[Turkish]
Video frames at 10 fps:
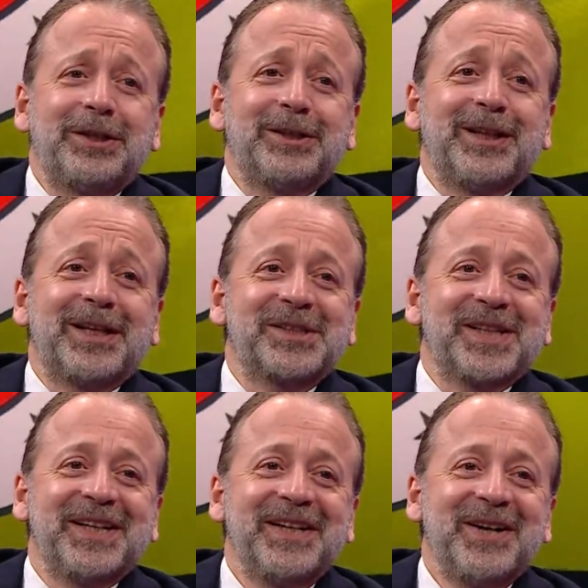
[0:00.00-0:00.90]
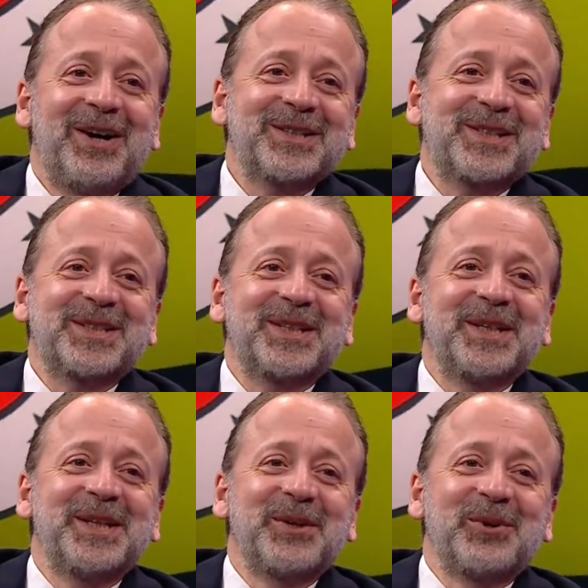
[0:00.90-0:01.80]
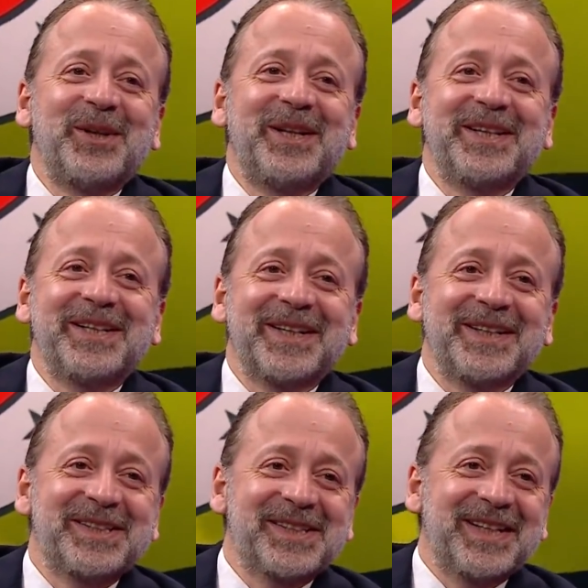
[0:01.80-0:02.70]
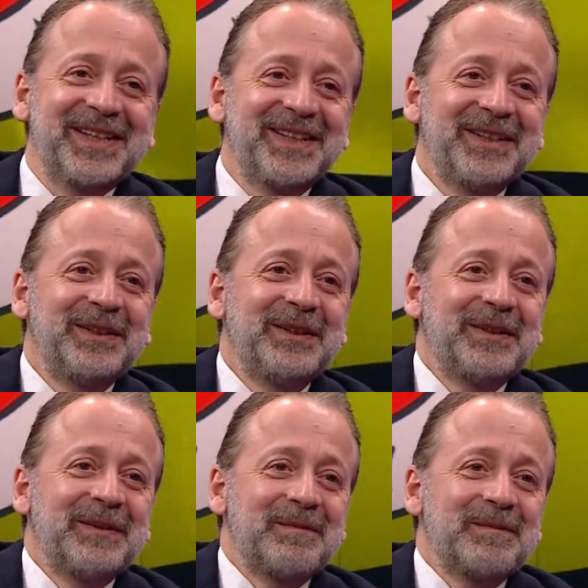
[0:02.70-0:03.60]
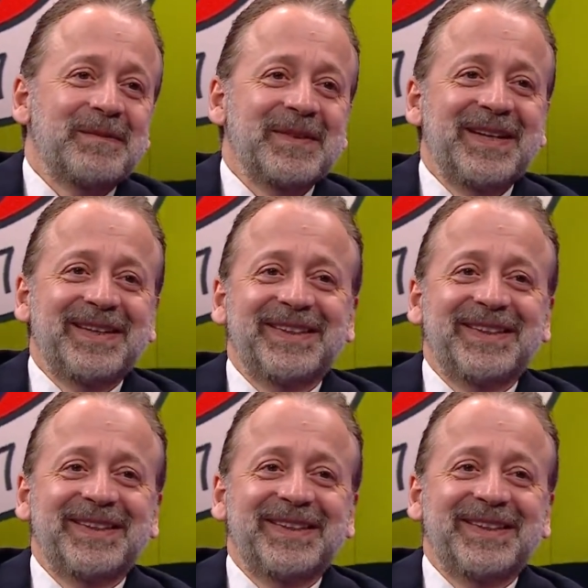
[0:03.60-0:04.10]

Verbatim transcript: Yıllarca asistleriyle, onu kovalayacak, onu kovaladılar. Ya. Yıllarca onu kovaladılar.